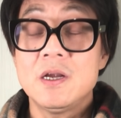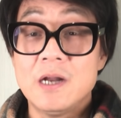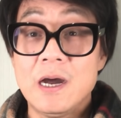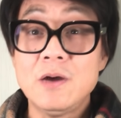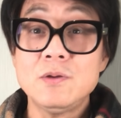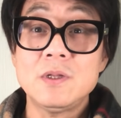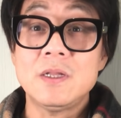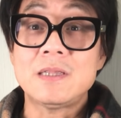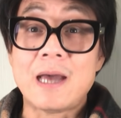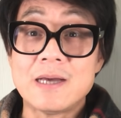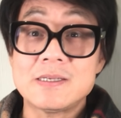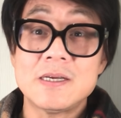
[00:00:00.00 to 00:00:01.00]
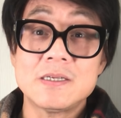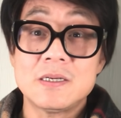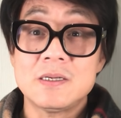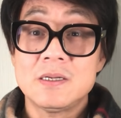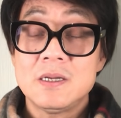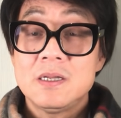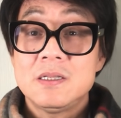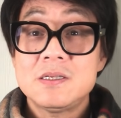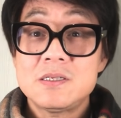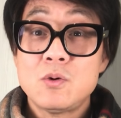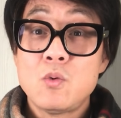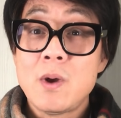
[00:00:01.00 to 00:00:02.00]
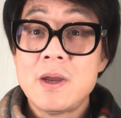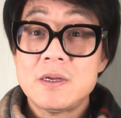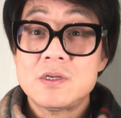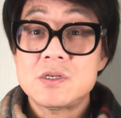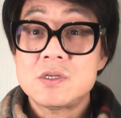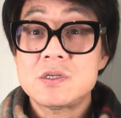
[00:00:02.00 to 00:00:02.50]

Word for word: 然后呢打在这个那些坏。